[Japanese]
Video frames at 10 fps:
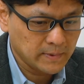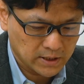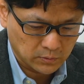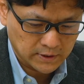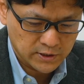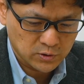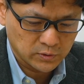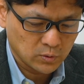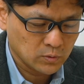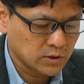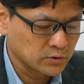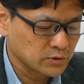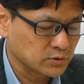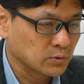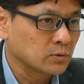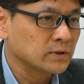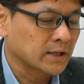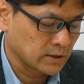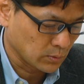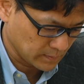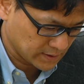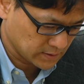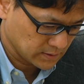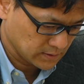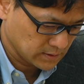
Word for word: べてを対象に本格運用することになっております。